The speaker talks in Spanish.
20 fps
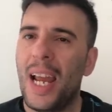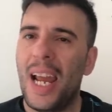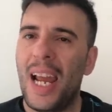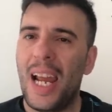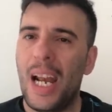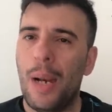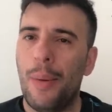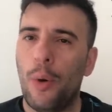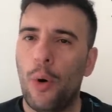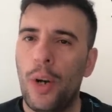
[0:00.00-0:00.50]

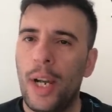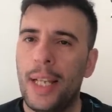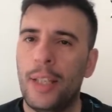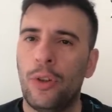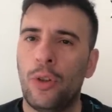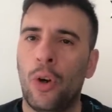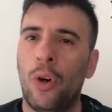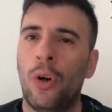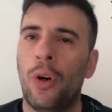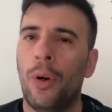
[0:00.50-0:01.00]
el
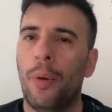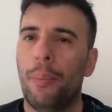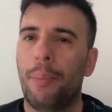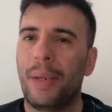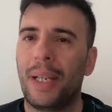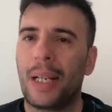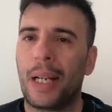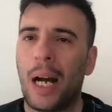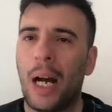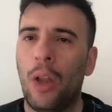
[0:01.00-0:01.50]
boleto
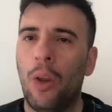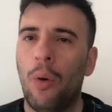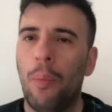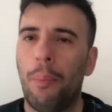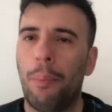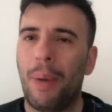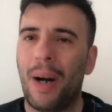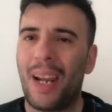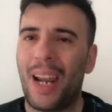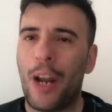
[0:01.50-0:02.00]
picado
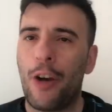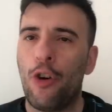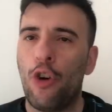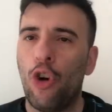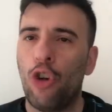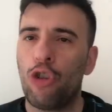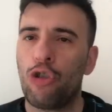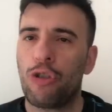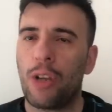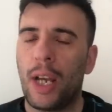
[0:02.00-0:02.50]
para
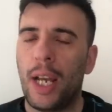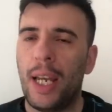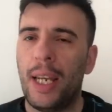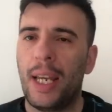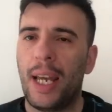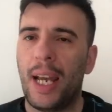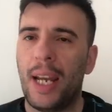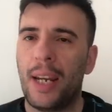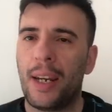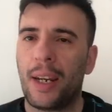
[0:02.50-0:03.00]
no
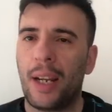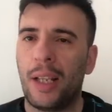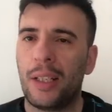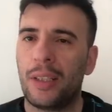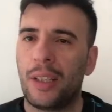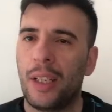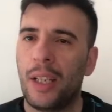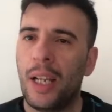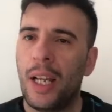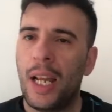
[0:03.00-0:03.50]
seguir en
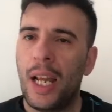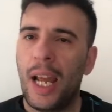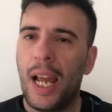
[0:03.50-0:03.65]
Racing